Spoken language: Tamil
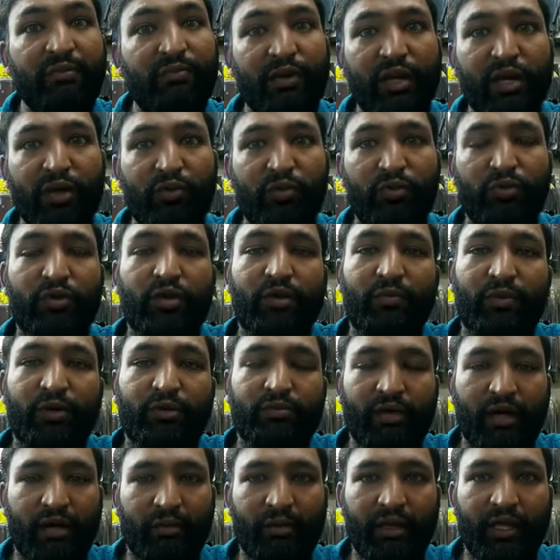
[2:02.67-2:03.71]
இனிப்புலாம்
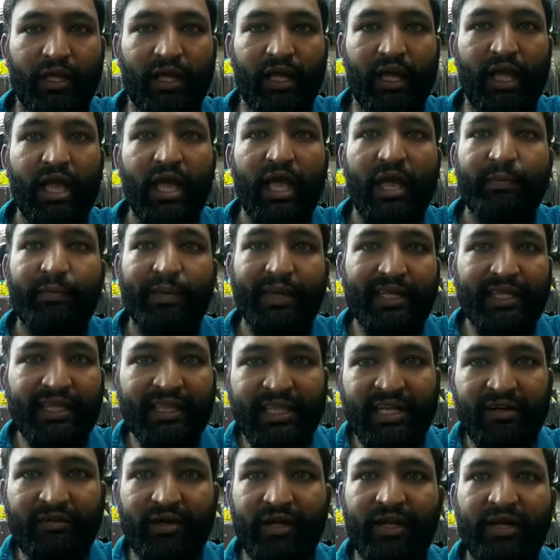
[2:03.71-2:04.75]
கொடுக்கப்படுமா அப்படின்னு இப்போ
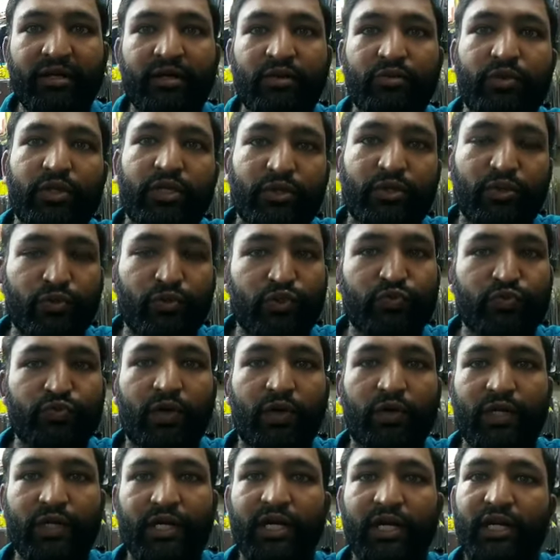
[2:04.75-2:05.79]
இந்த வழக்கு குறித்து
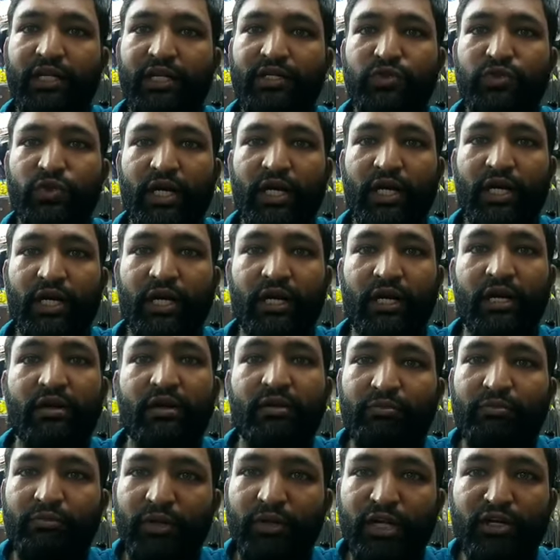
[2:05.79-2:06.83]
குஷ்பு அவர்கள் என்ன சொன்னாங்க
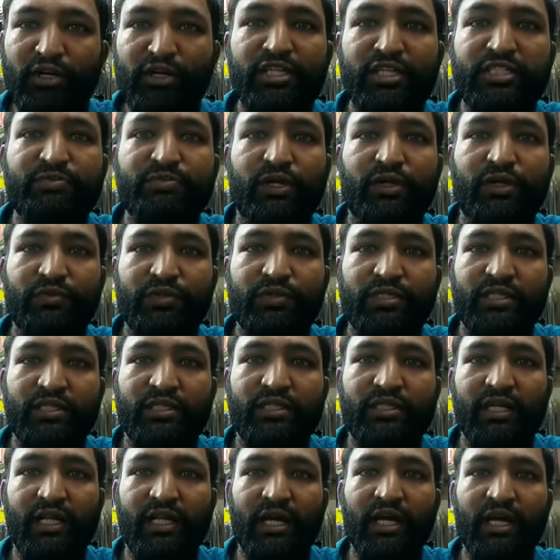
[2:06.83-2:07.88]
பில்கிஸ் பானு
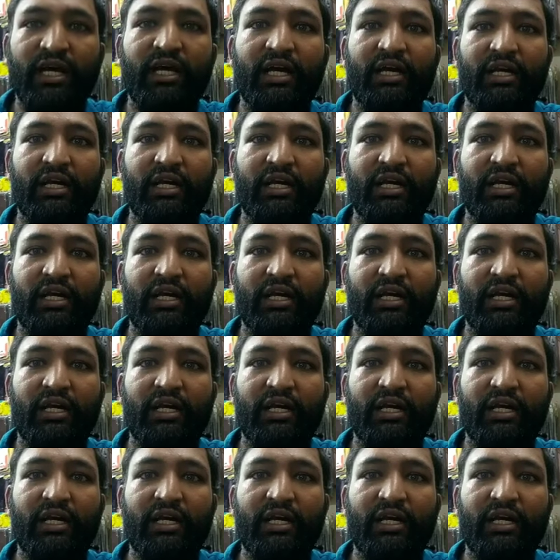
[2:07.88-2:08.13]
விஷயத்தில்